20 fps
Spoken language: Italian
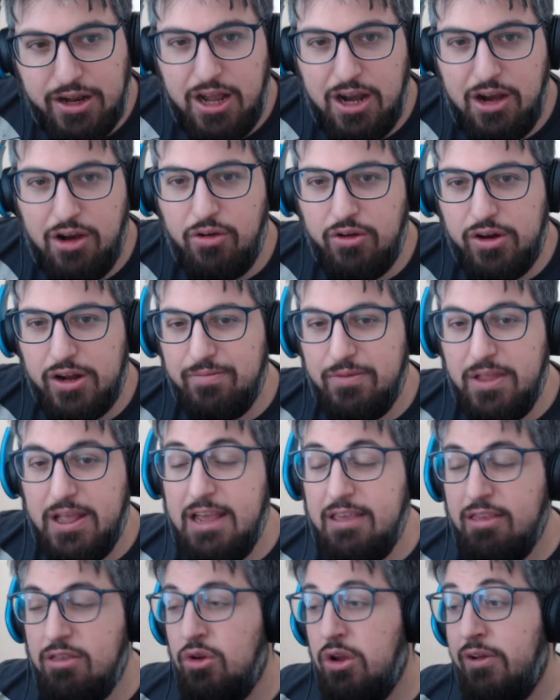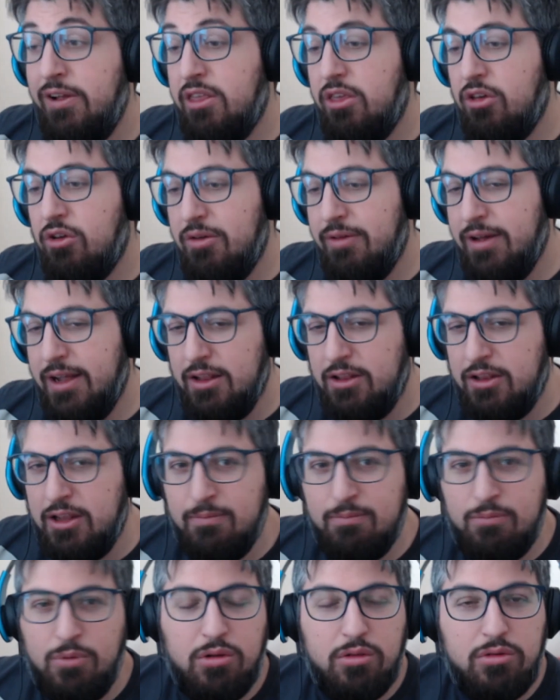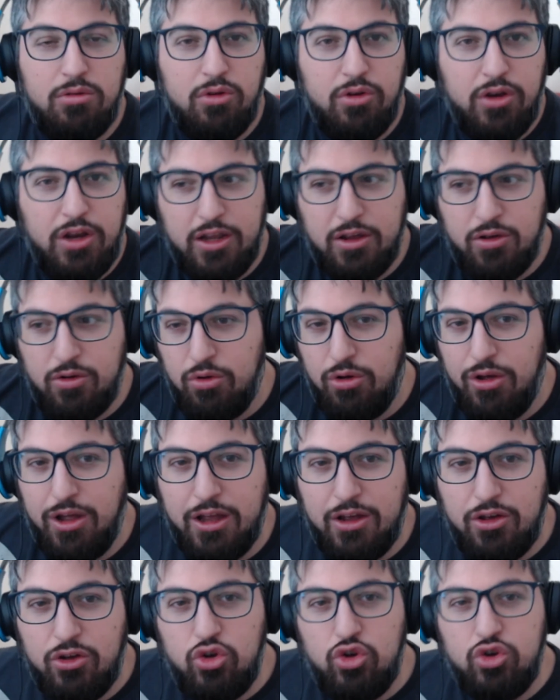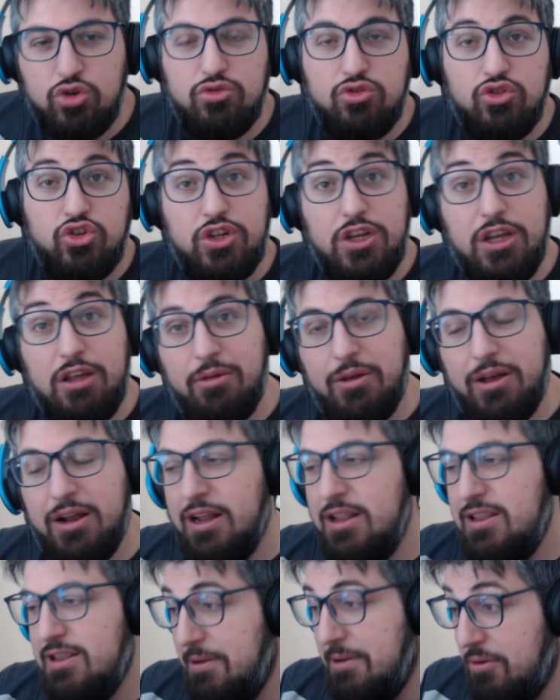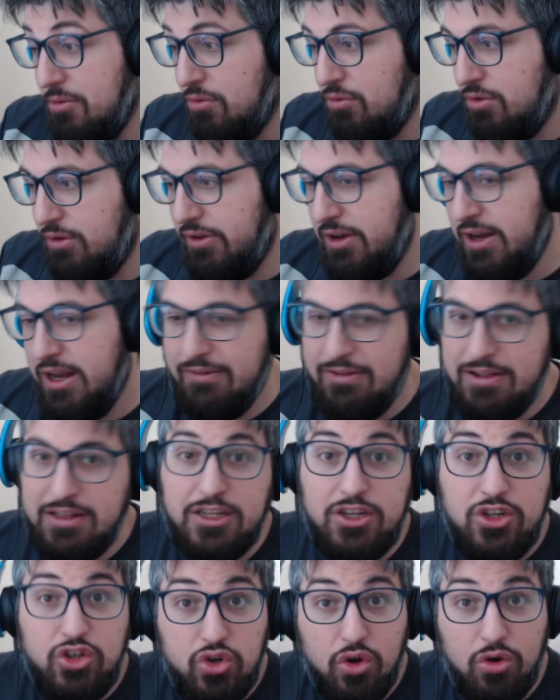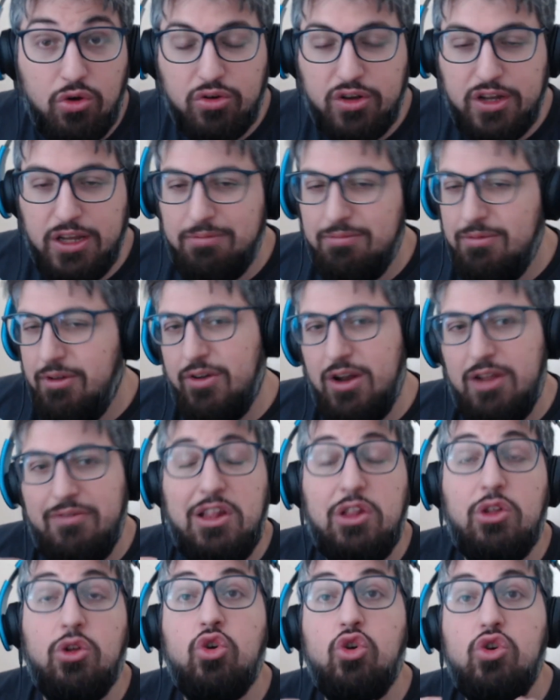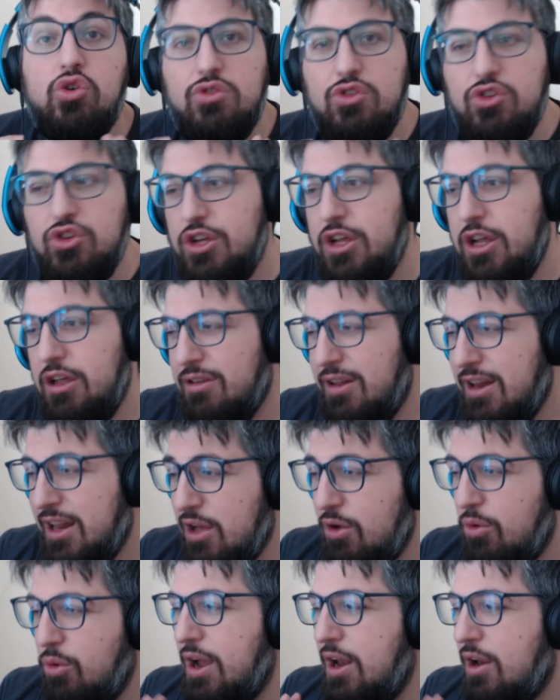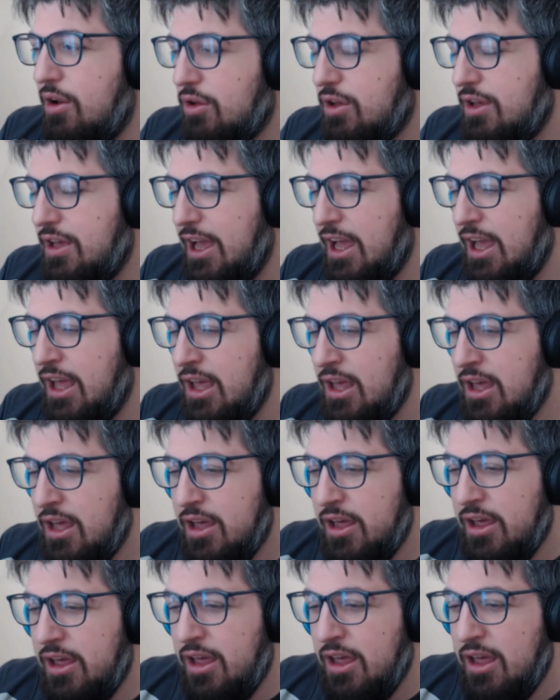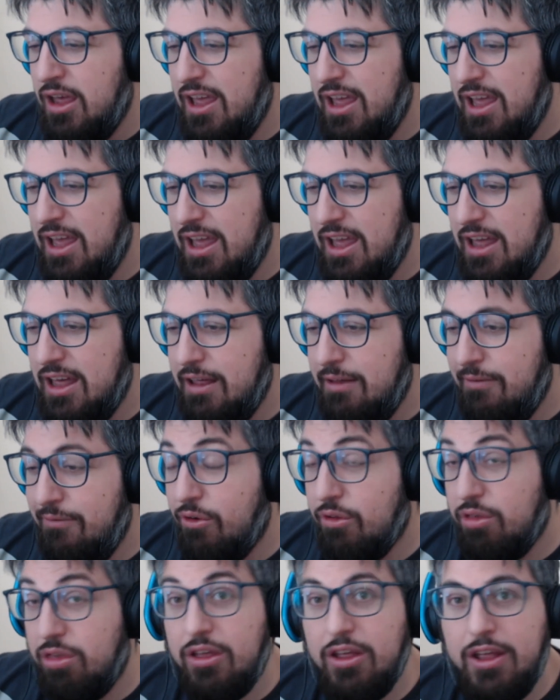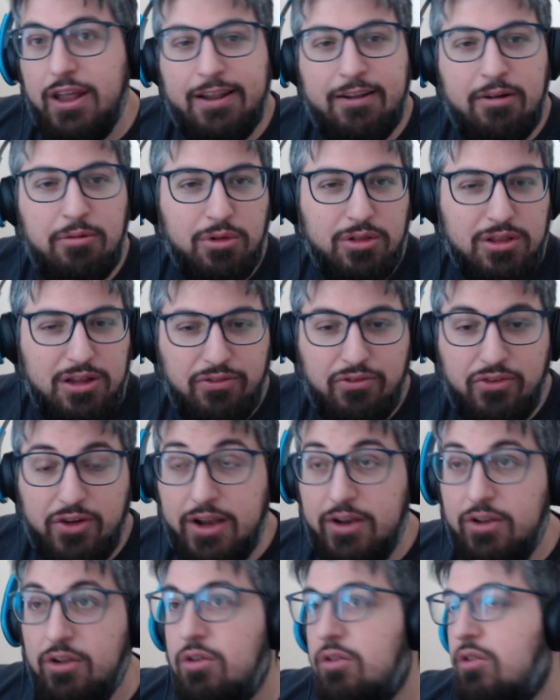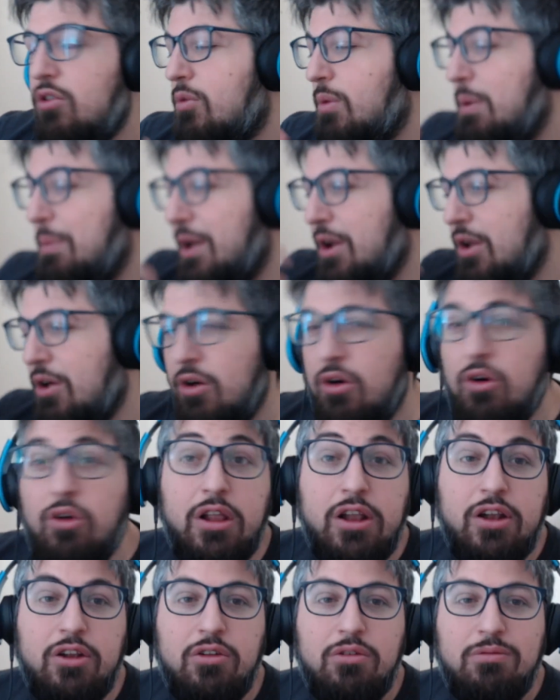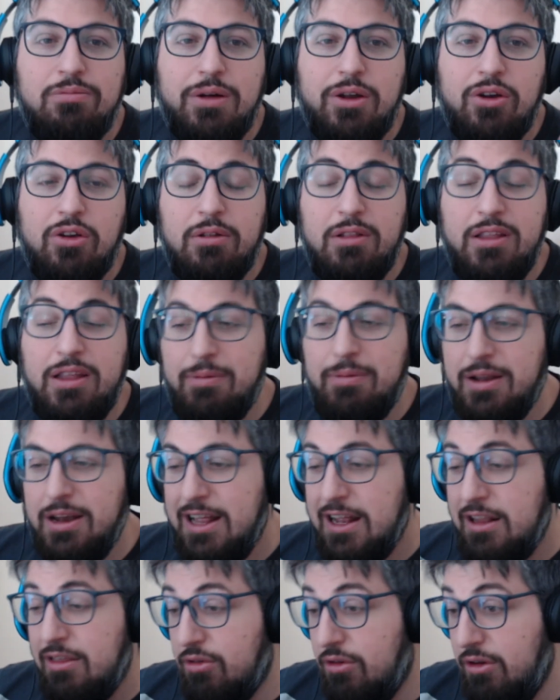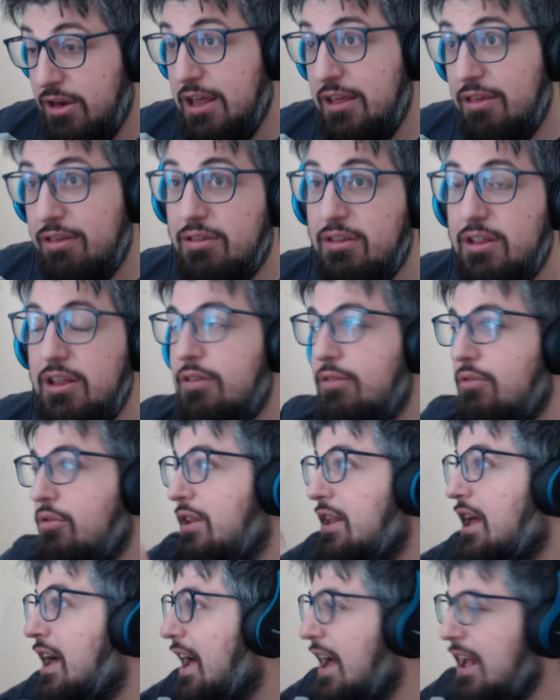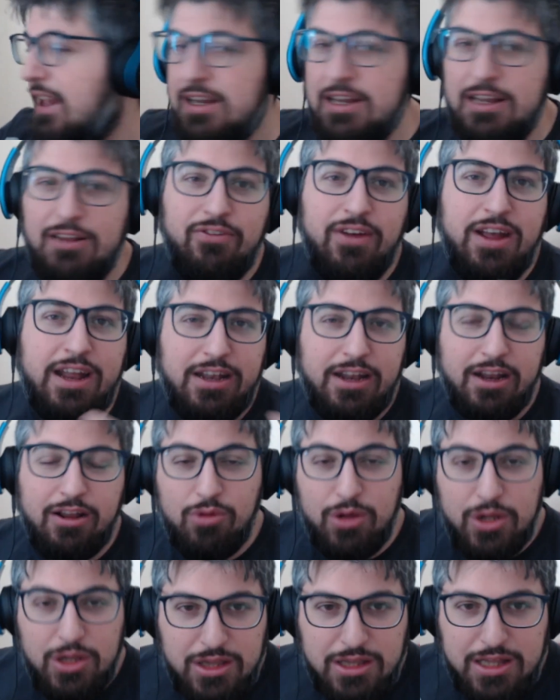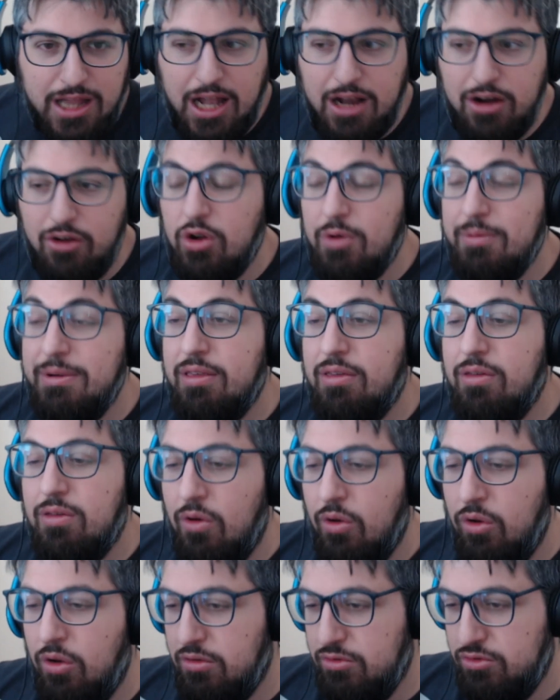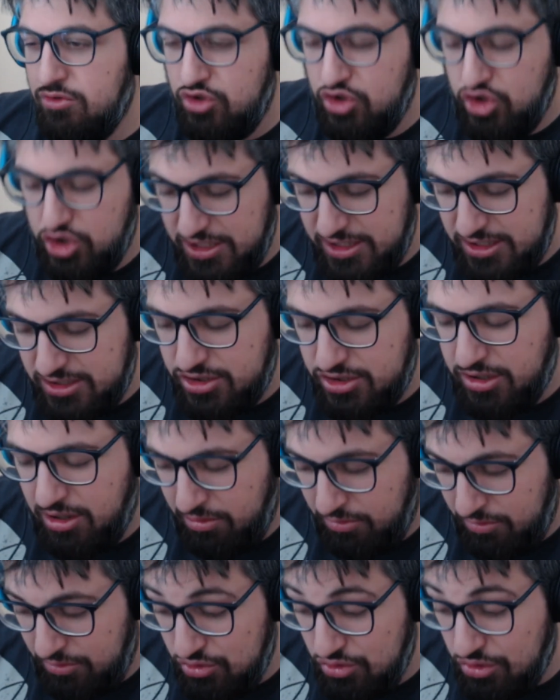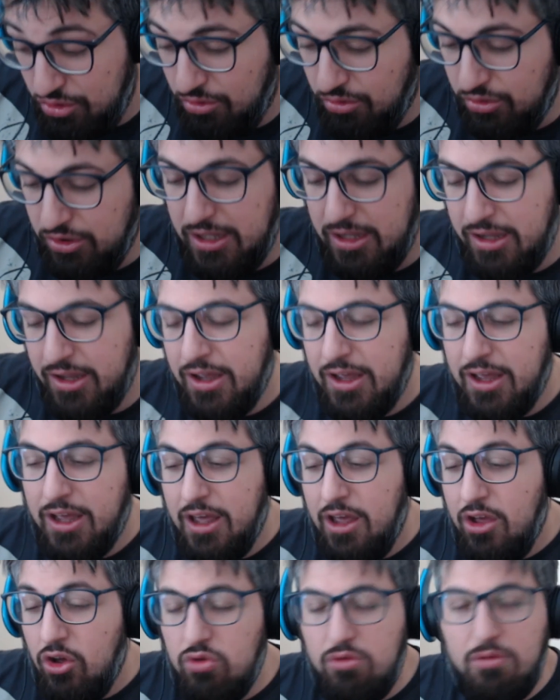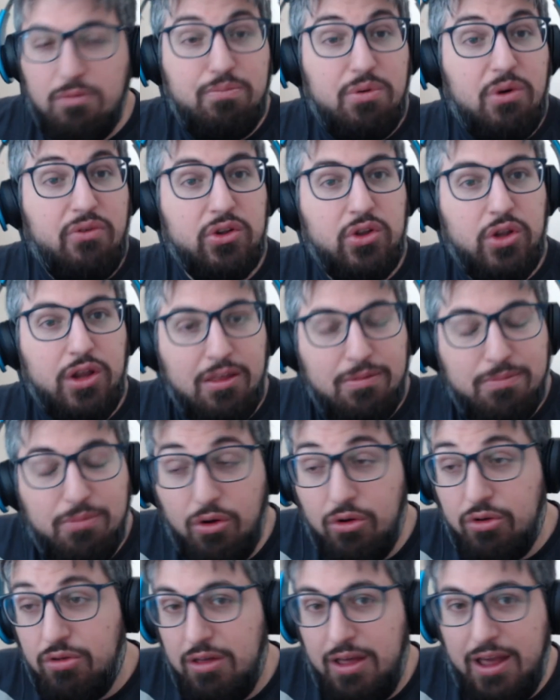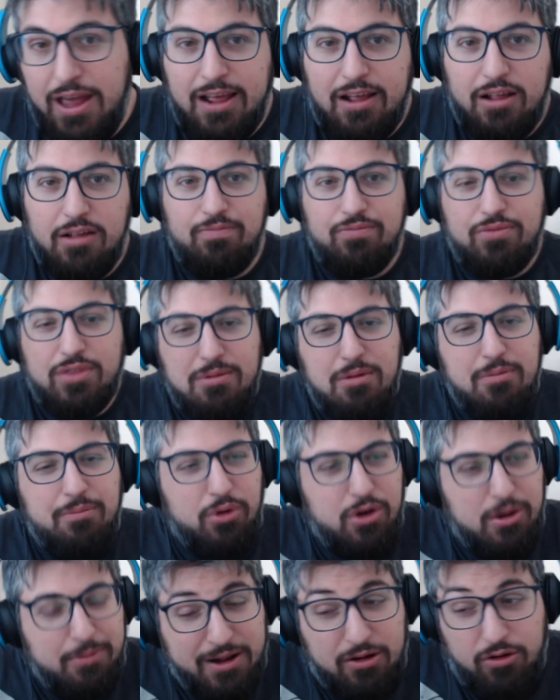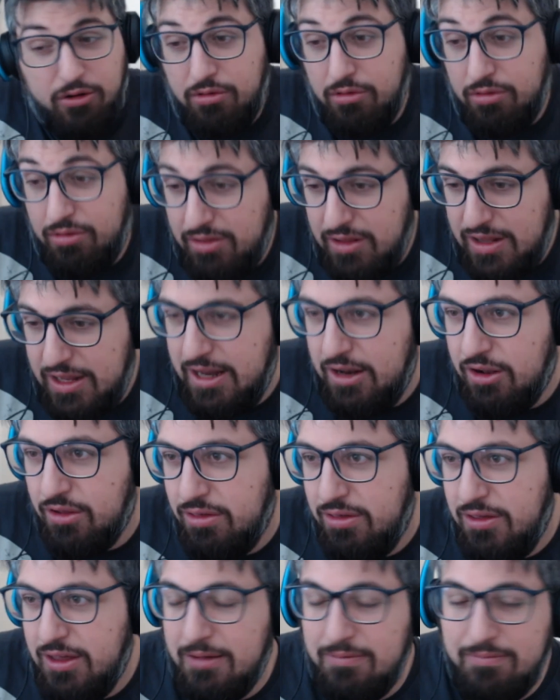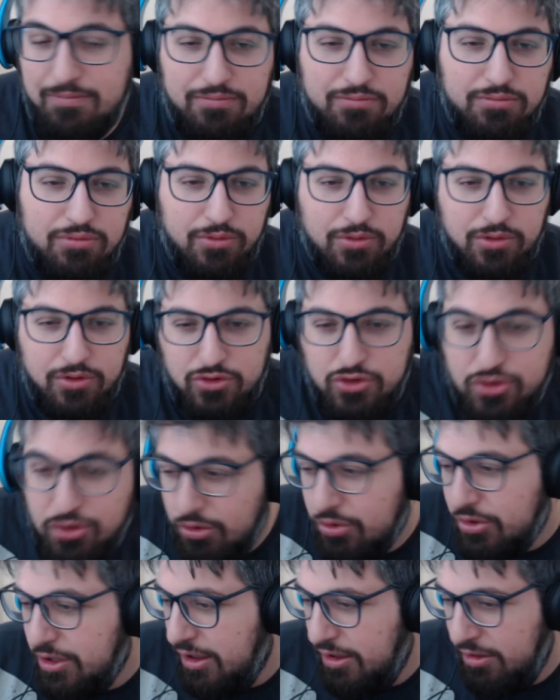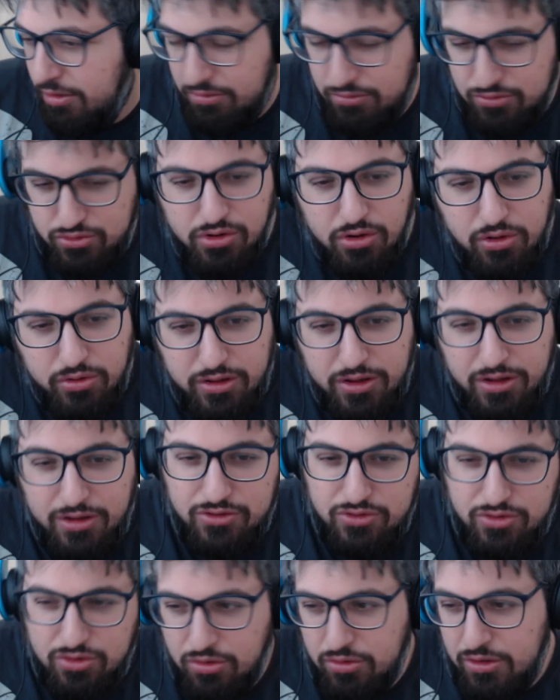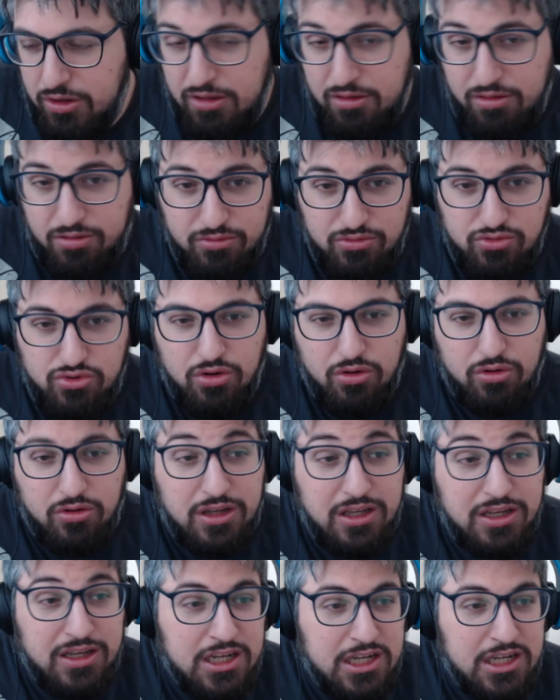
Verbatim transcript: Allora, è solamente sicuramente molto ricco e conciso, che 30 minuti, per vedere 20 giochi, mi fa un evento conciso ed è quello che e forse chiedevano molti fan non troppe parole, non parole di, per gli azionisti, sui dati, di vendite e quant'altro, ma solo ciccia sui giochi. Con un po' foto Xbox e sembra un po' riprendere questo stile, ossia appunto giochi su giochi, giochi su giochi.